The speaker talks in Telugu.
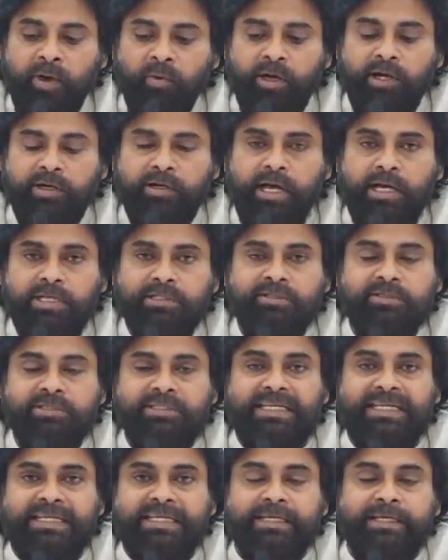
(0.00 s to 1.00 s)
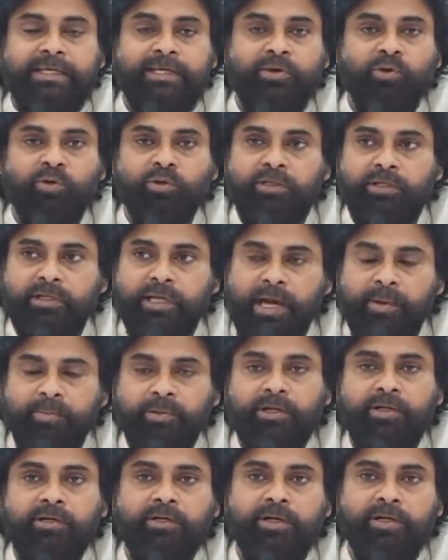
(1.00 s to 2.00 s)
ఒక రాష్ట్రం చాలా క్లీన్గా ఉంది
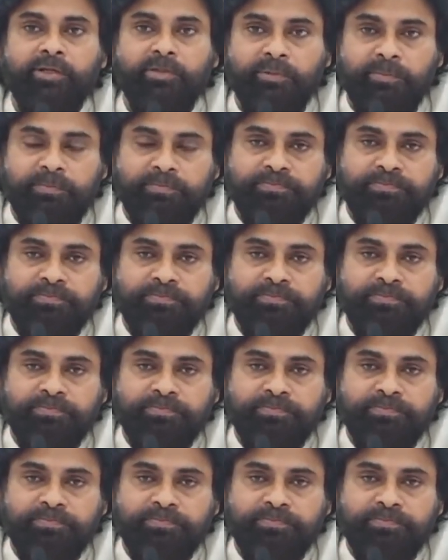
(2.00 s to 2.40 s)
క్యాపిటల్ లేదు